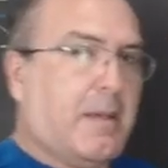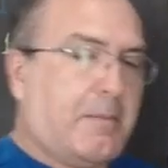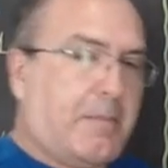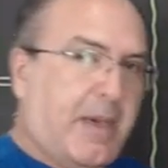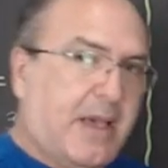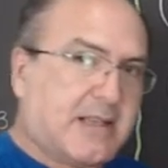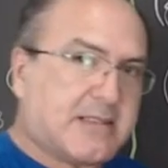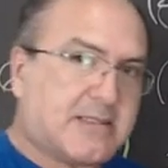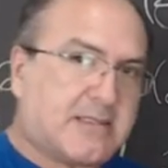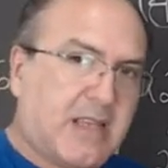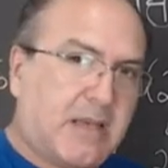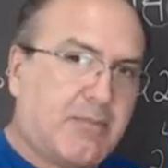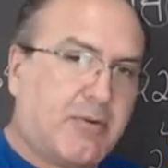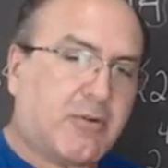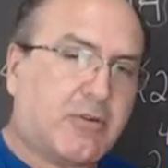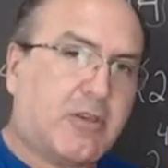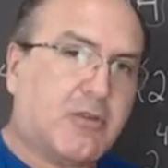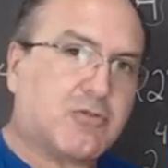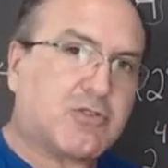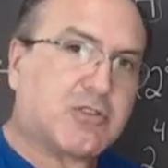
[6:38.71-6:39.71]

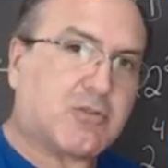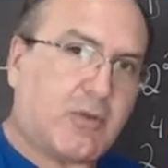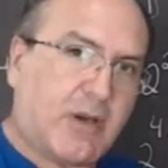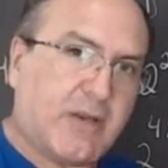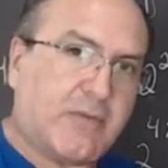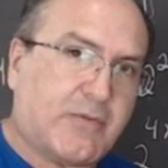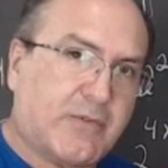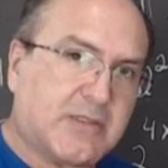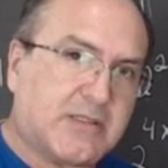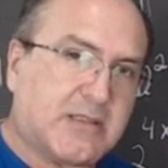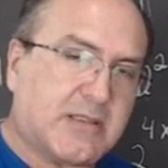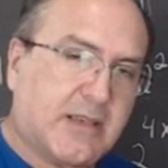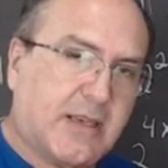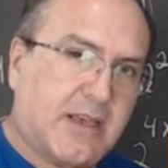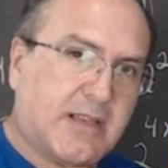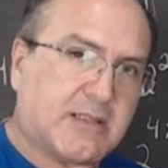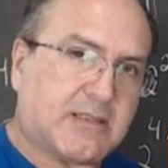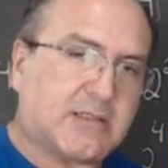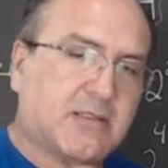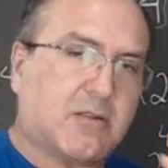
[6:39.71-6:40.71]
Percebam que os
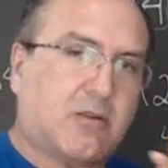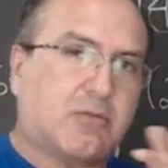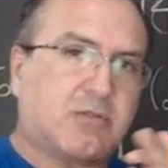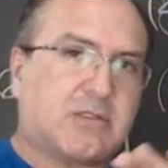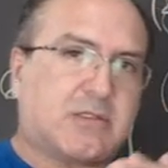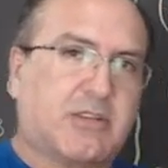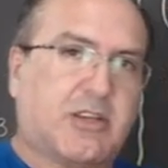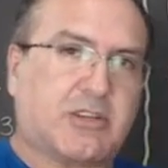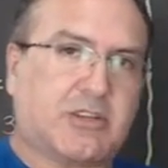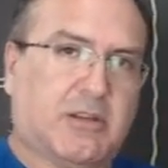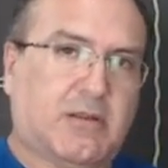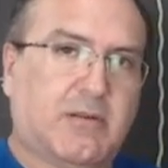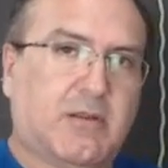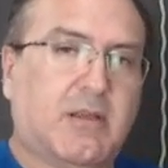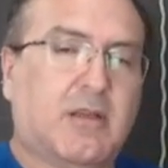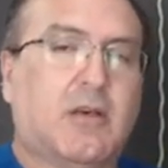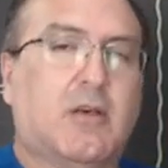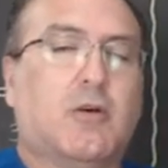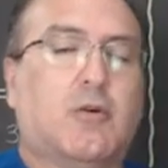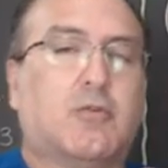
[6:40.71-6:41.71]
coeficientes, ou seja,
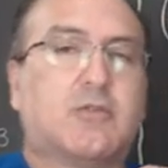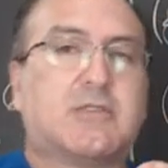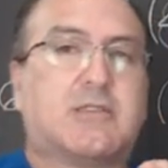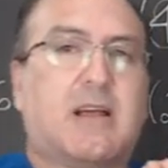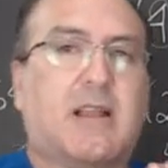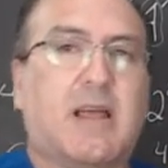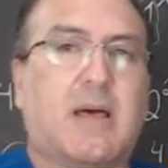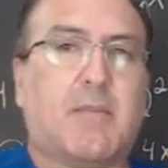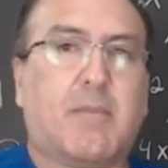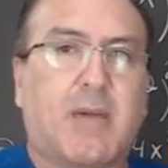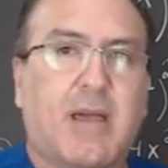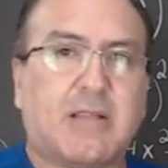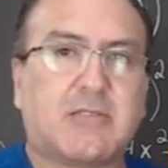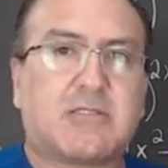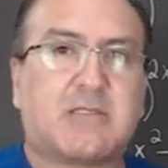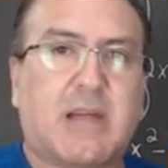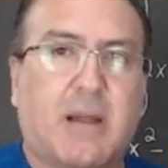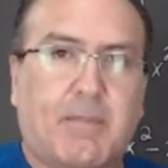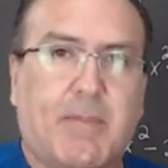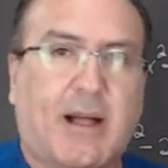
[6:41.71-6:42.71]
os
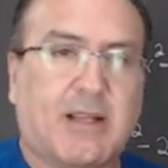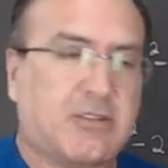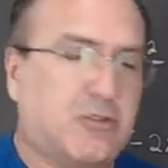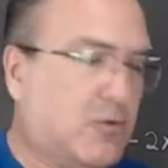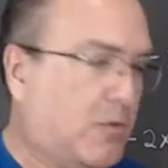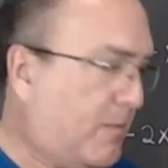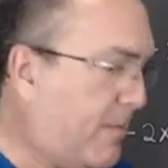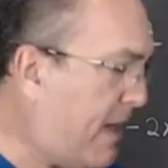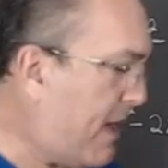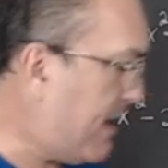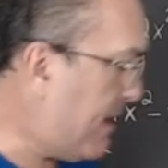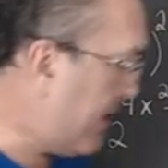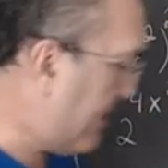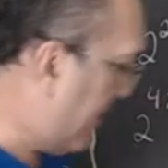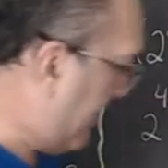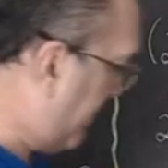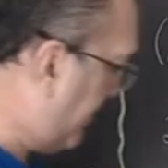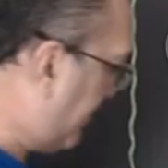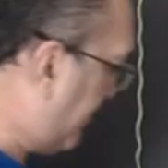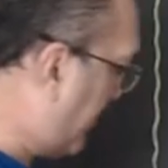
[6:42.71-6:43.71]
elementos da parte
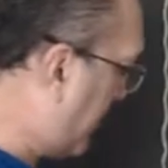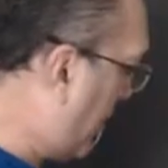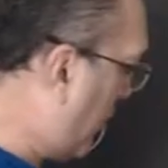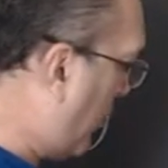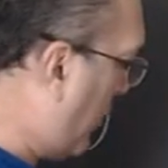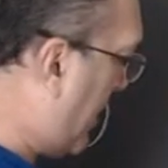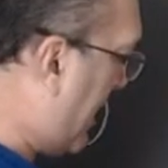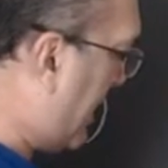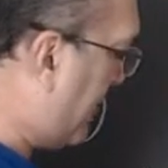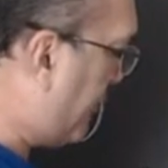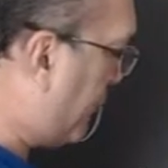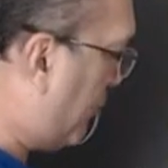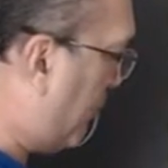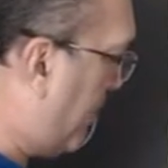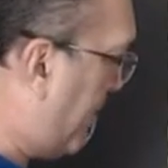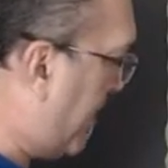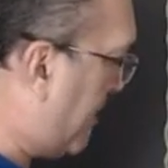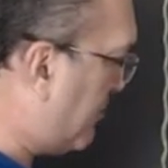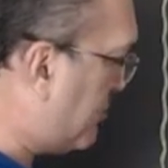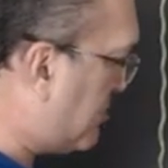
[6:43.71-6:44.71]
numérica, 4,
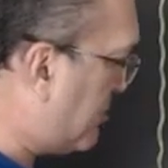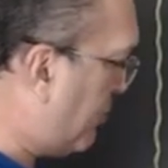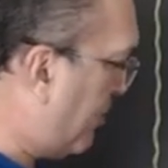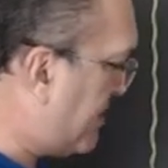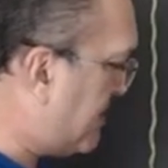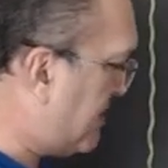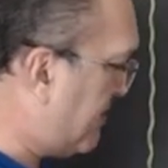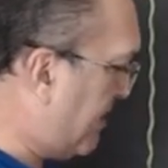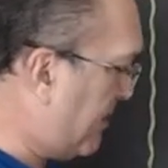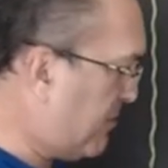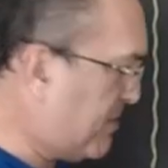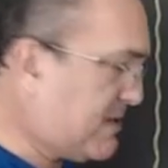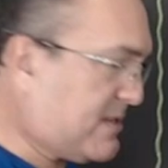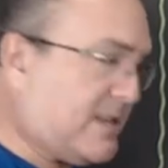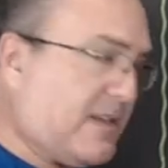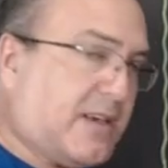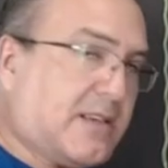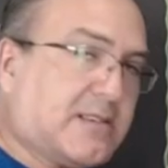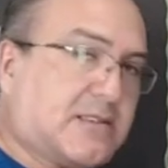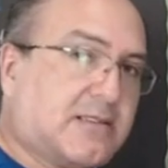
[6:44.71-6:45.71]
menos 2 e menos
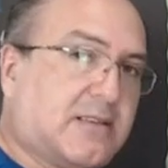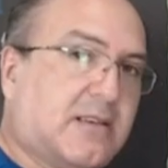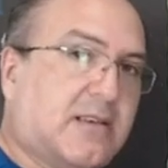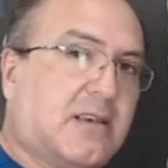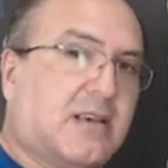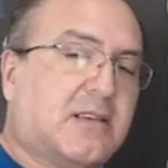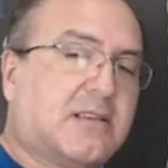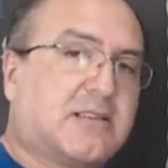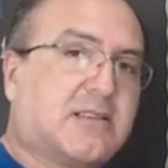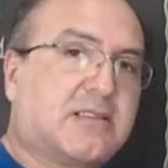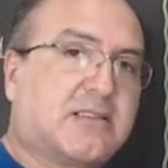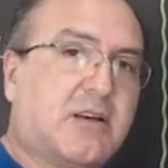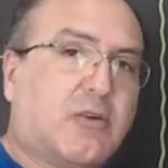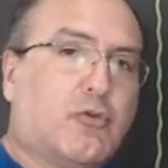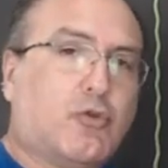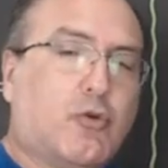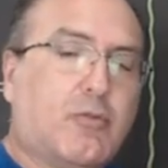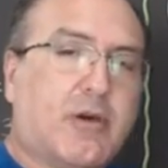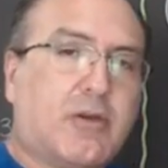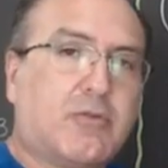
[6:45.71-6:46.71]
6,
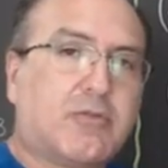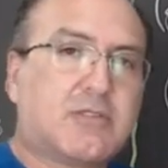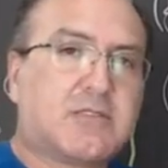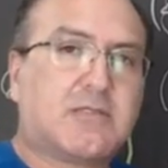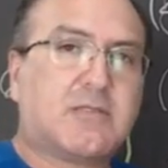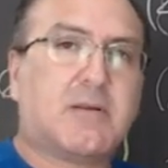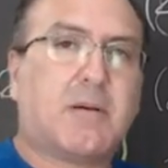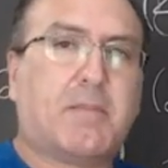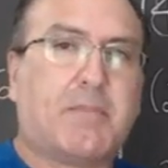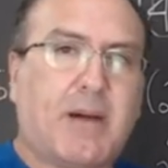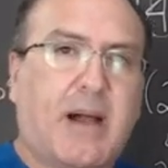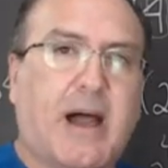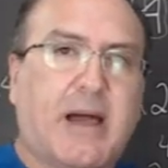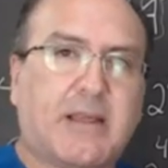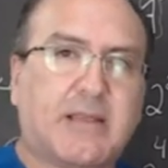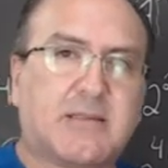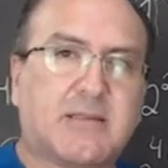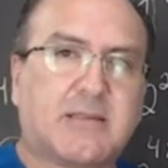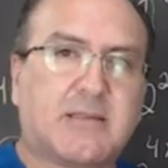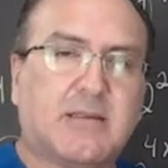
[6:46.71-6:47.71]
são números
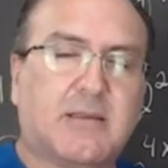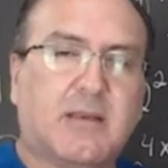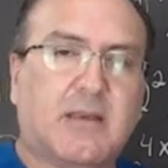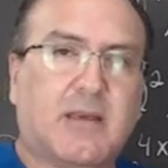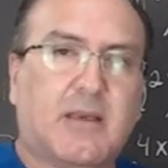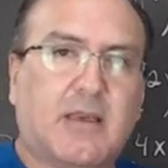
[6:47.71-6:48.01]
pares.